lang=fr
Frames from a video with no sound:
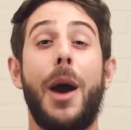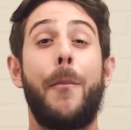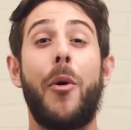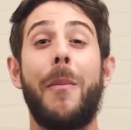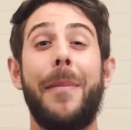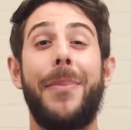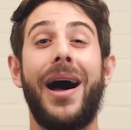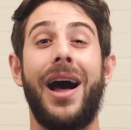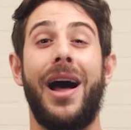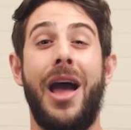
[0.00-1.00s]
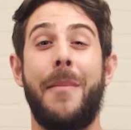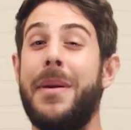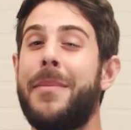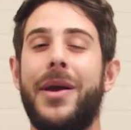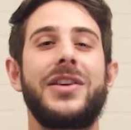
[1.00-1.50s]
Pour ma part,
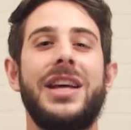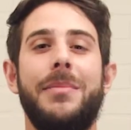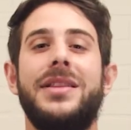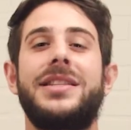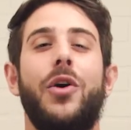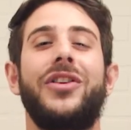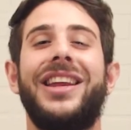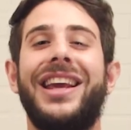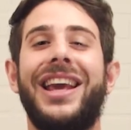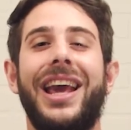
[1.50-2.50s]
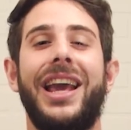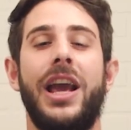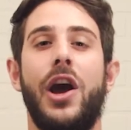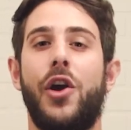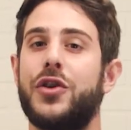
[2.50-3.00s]
mes meilleures amitiés ont été
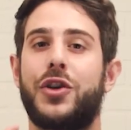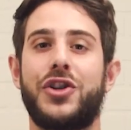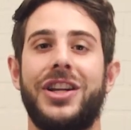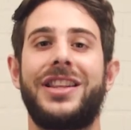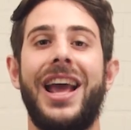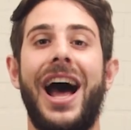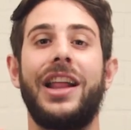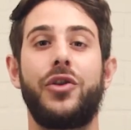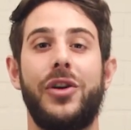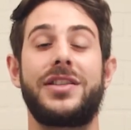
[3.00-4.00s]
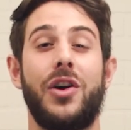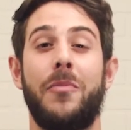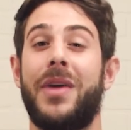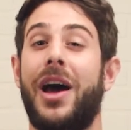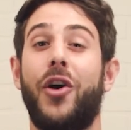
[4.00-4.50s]
créées lorsque j'étais
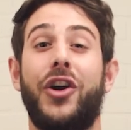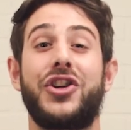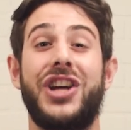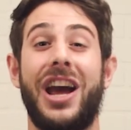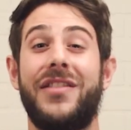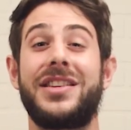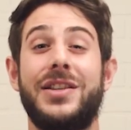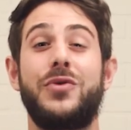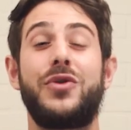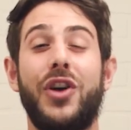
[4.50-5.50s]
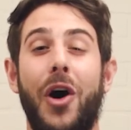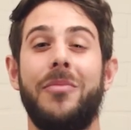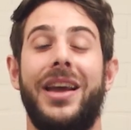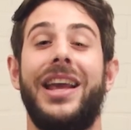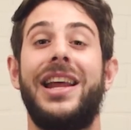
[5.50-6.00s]
adolescent, alors que j'ai investi du
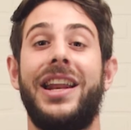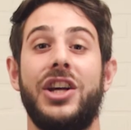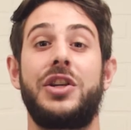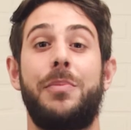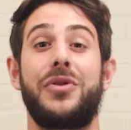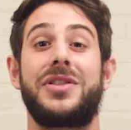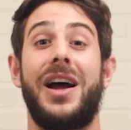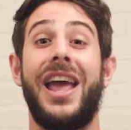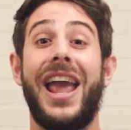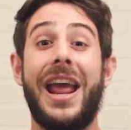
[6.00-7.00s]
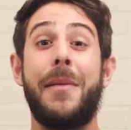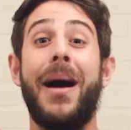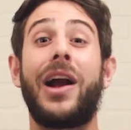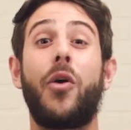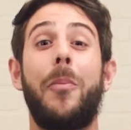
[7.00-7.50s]
temps et de l'énergie pour ça et
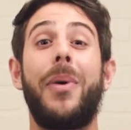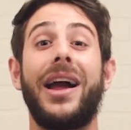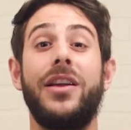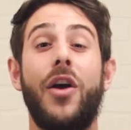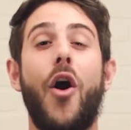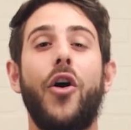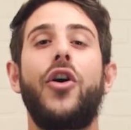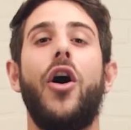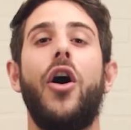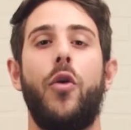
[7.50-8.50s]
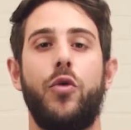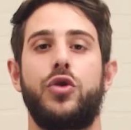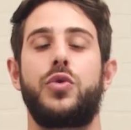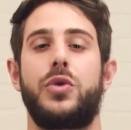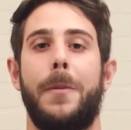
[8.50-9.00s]
m'accompagnent encore
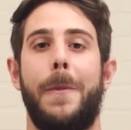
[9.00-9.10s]
aujourd'hui.